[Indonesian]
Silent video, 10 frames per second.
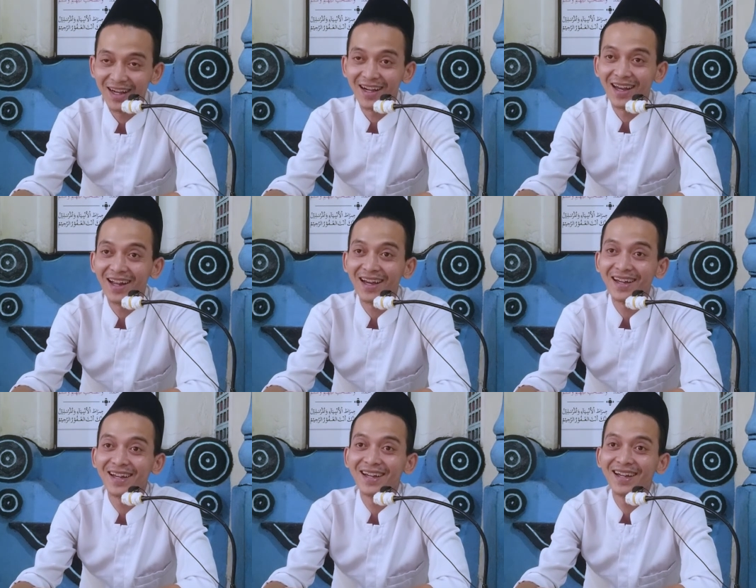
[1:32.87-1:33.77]

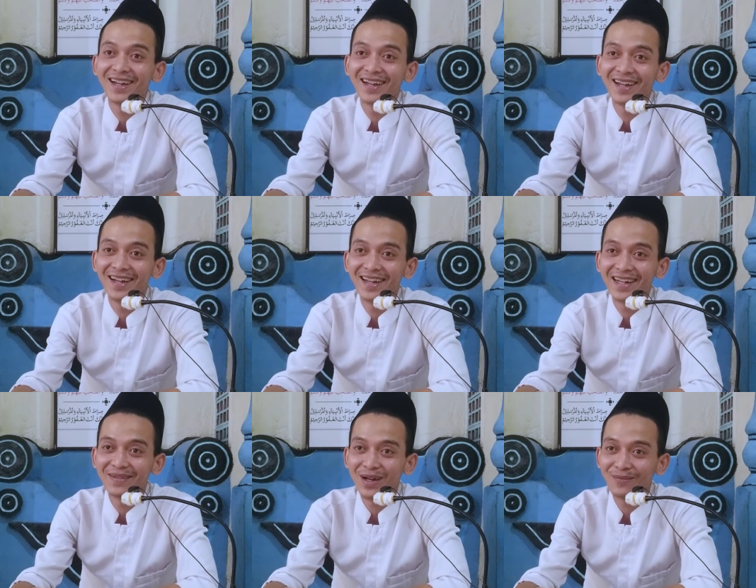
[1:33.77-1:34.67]
Jagalah
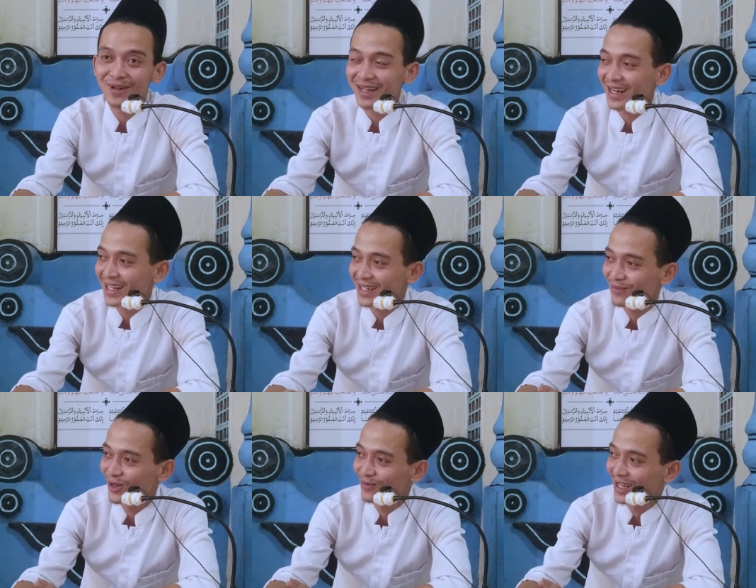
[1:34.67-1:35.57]
lima perkara
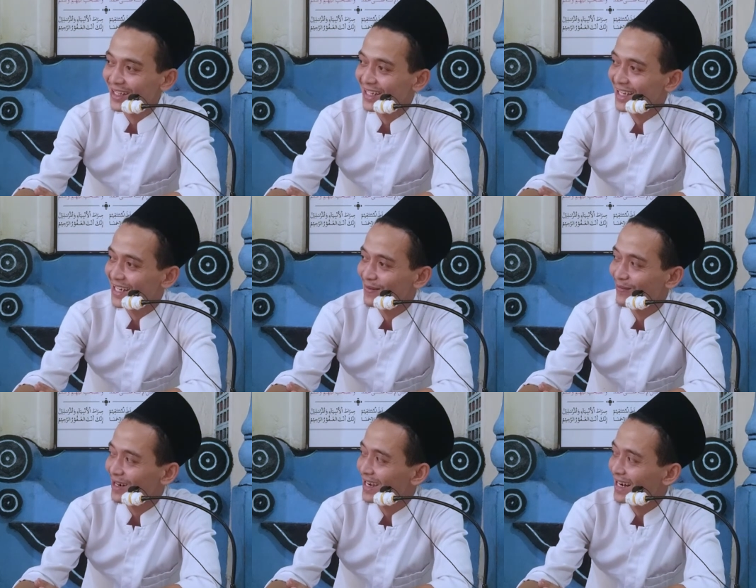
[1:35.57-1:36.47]
sebelum datangnya
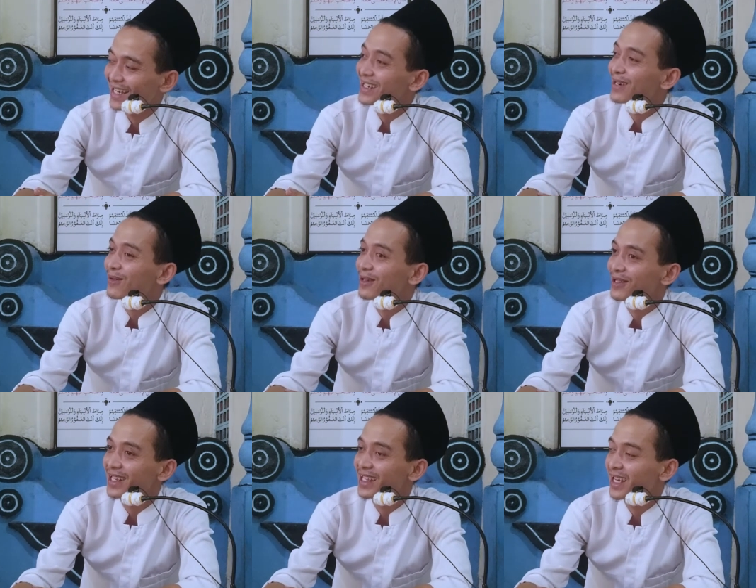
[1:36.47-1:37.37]
lima perkara itu apa
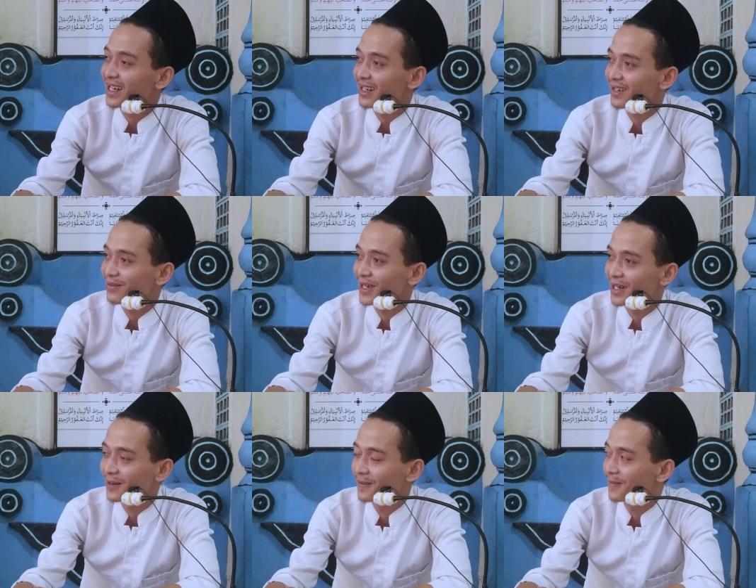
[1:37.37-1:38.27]
nyanyi nih? Ya.